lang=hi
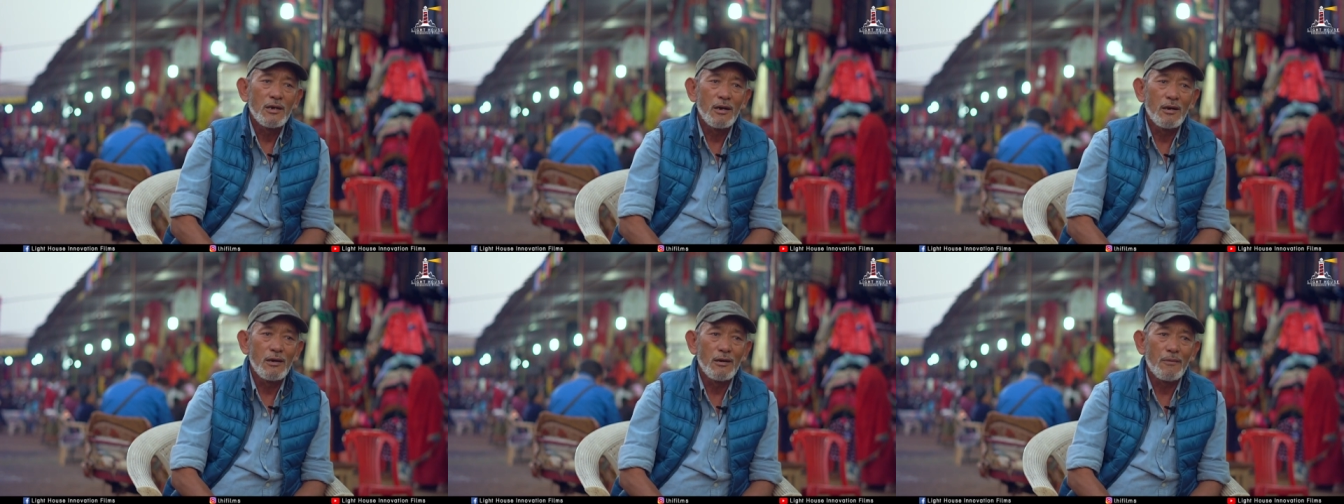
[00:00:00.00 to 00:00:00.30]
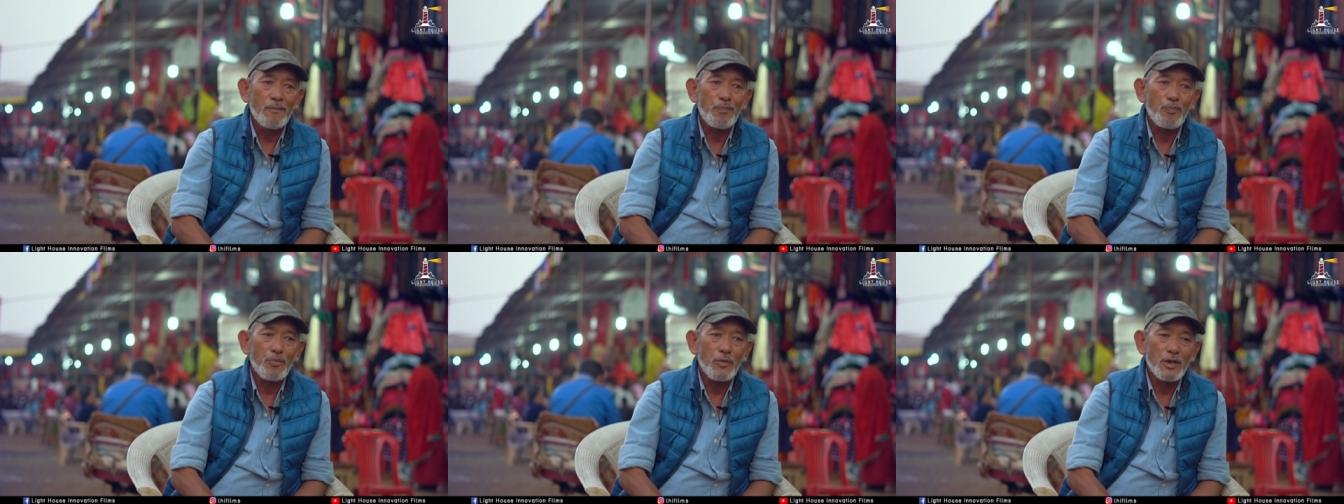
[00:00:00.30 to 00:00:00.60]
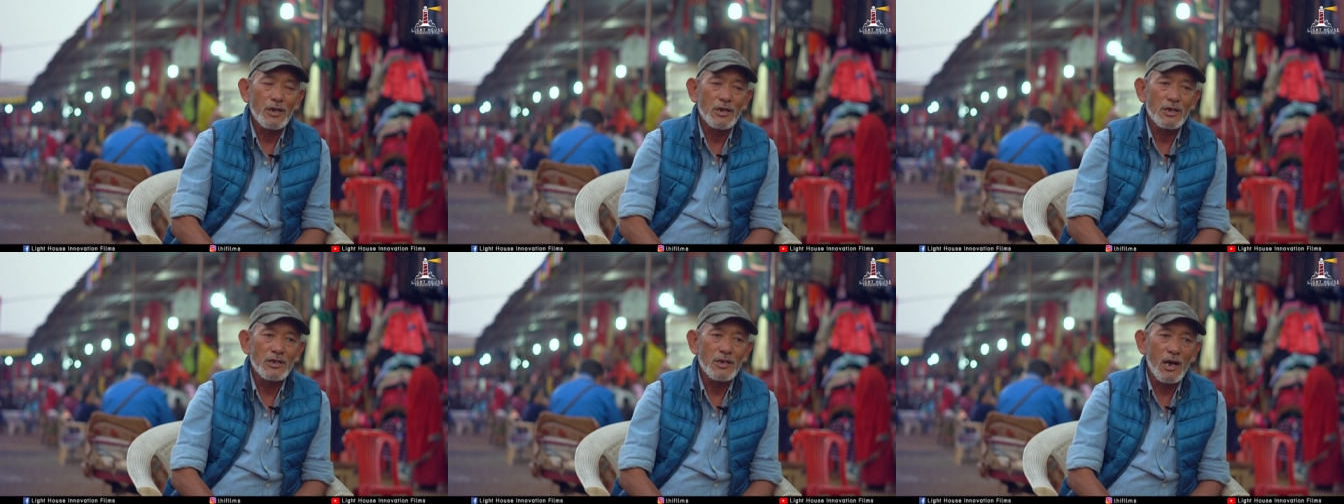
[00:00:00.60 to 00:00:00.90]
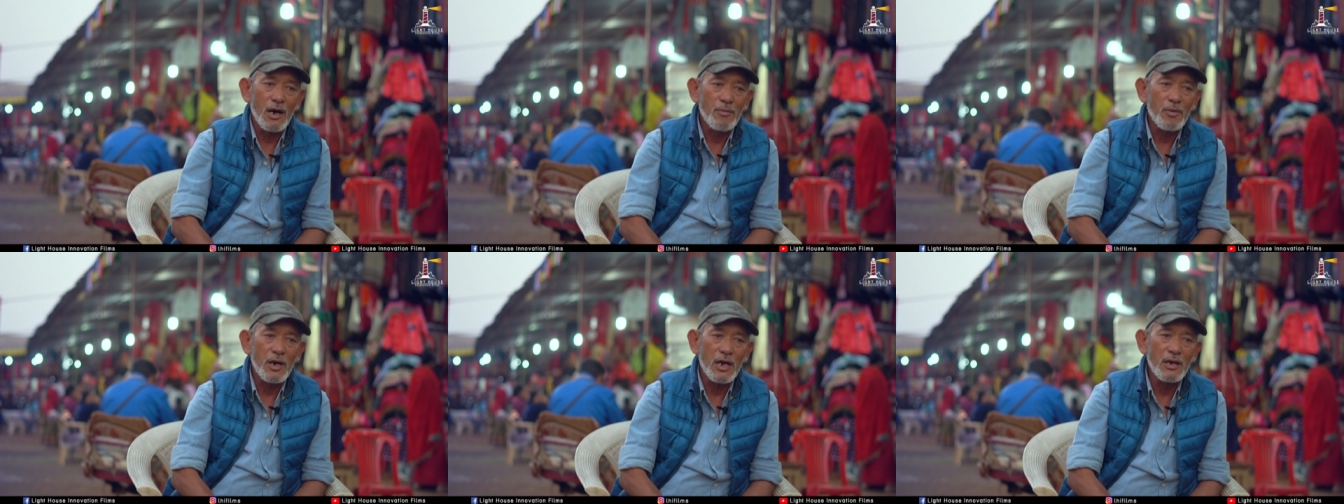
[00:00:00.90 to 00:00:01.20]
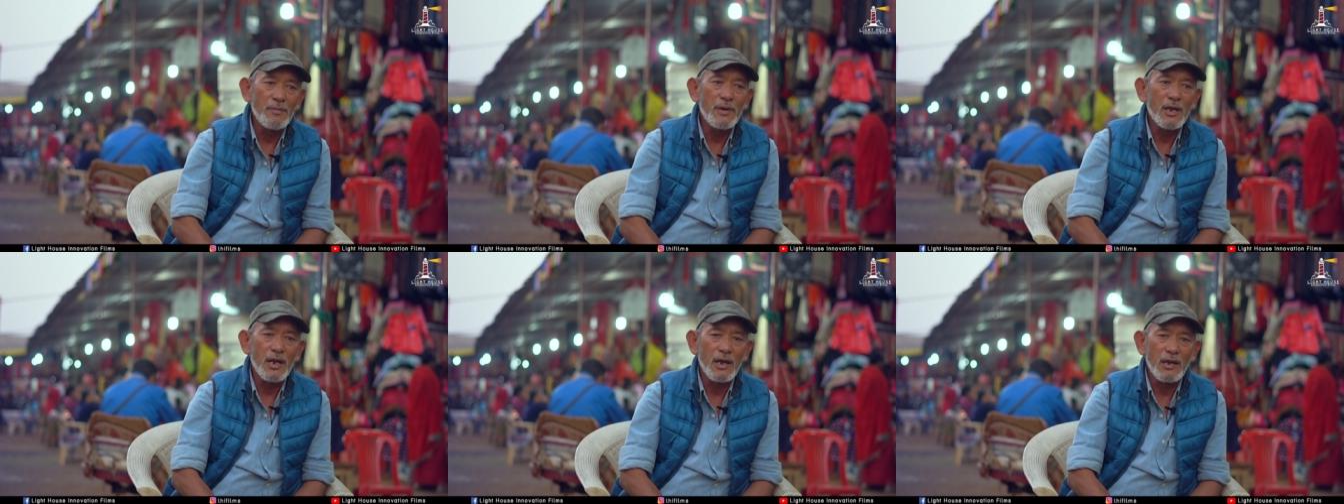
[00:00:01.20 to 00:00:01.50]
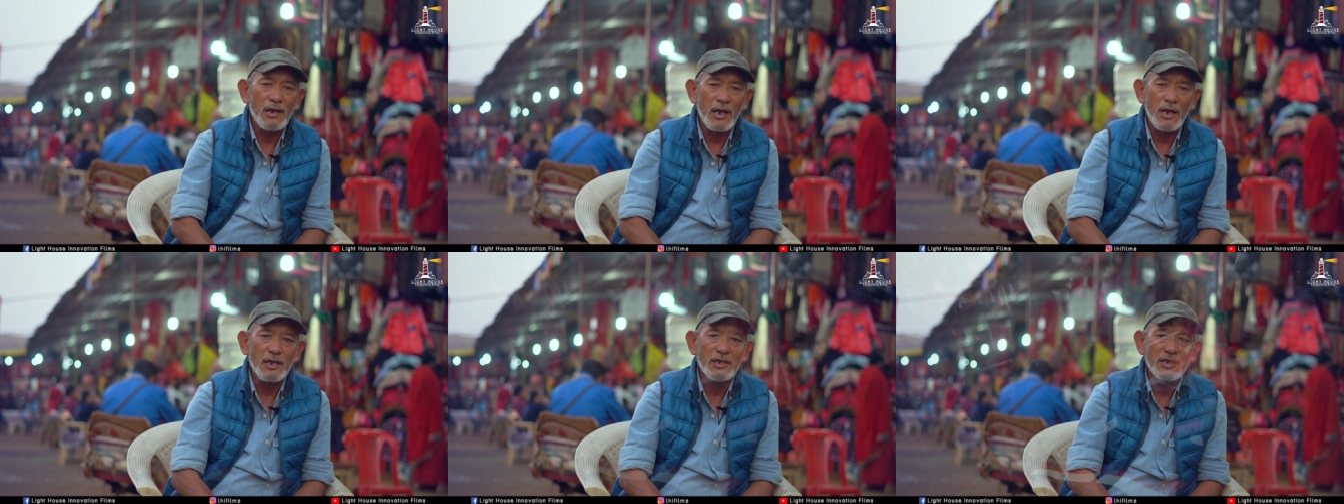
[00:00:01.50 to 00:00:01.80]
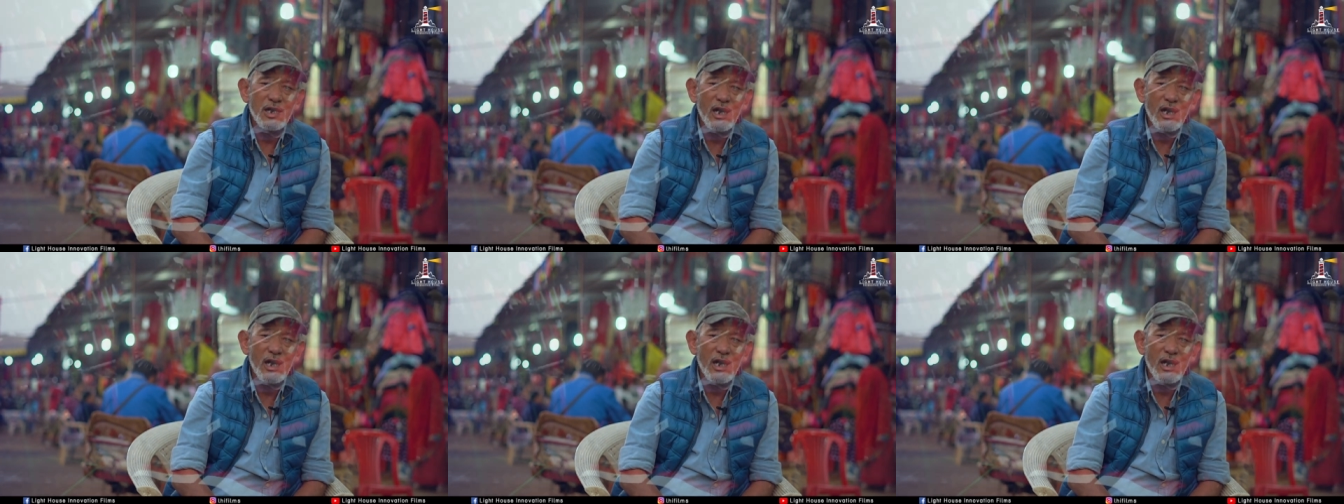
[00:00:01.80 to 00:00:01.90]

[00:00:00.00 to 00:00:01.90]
आ, हम कहीं भी रहें लेकिन